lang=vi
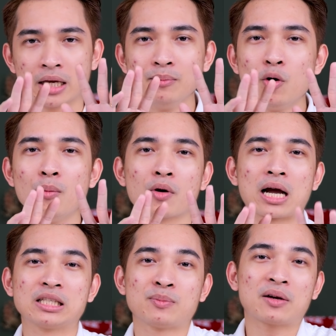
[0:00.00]
khi mua một
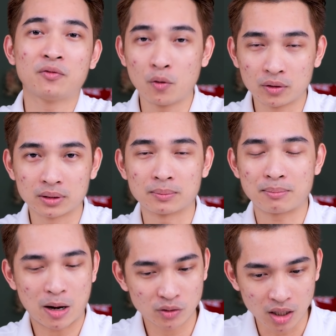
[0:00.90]
cái smartphone
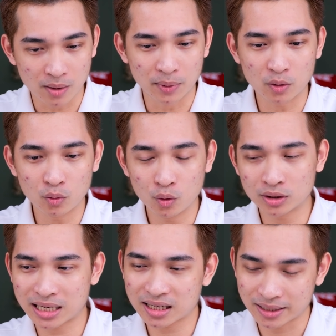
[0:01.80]
bao giờ mình cũng luôn
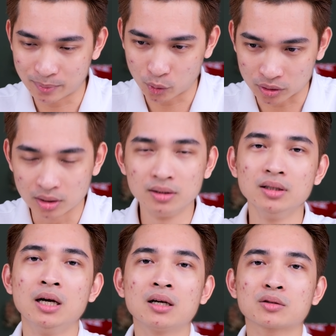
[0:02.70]
nhắc đến một thứ
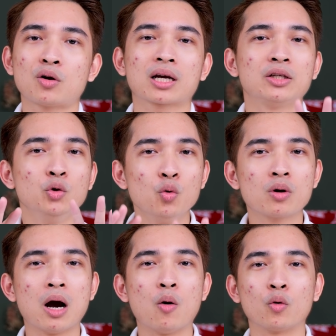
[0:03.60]
đó là cái nhu
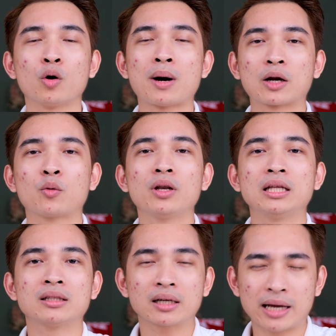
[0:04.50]
cầu của các bạn quyết
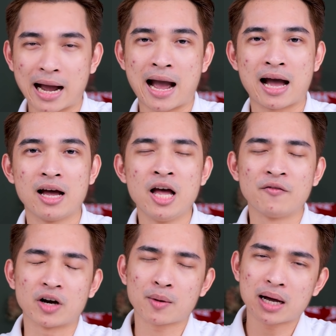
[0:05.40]
định tất cả và các